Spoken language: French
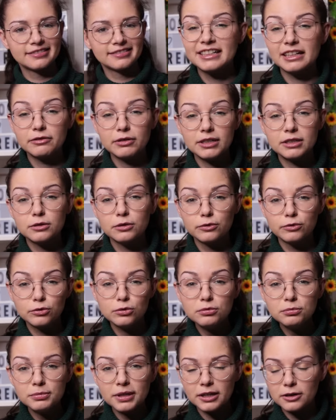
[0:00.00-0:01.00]
Chaque fois, il se
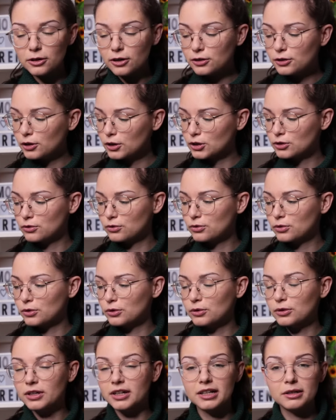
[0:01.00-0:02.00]
fout de ma gueule quand je
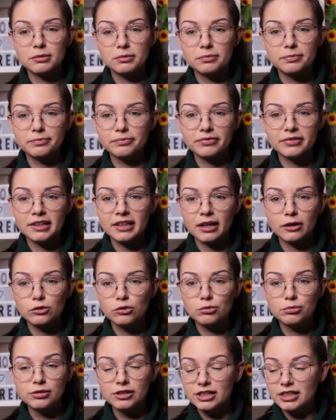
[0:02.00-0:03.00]
veux
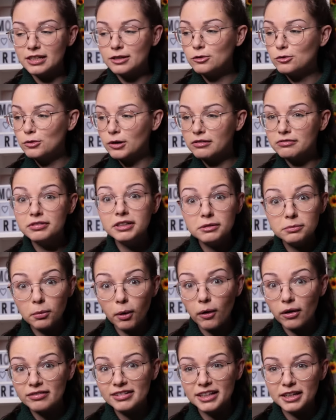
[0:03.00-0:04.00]
un objet ou un
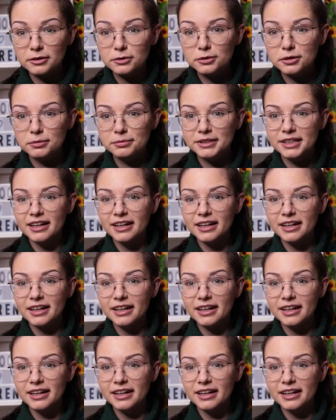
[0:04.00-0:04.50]
vêtement avec un truc comme